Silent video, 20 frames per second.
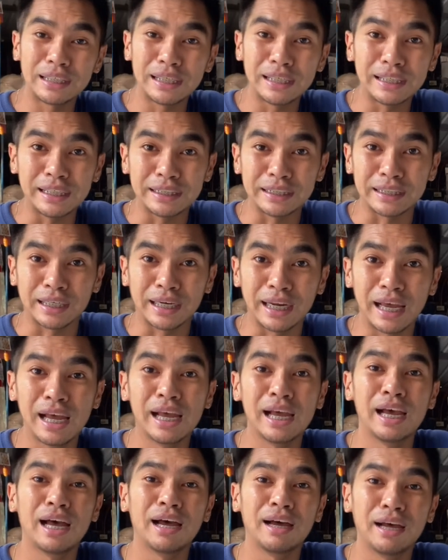linisin,
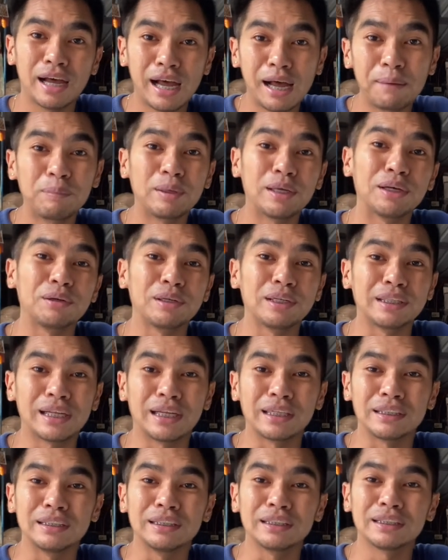apply ulit natin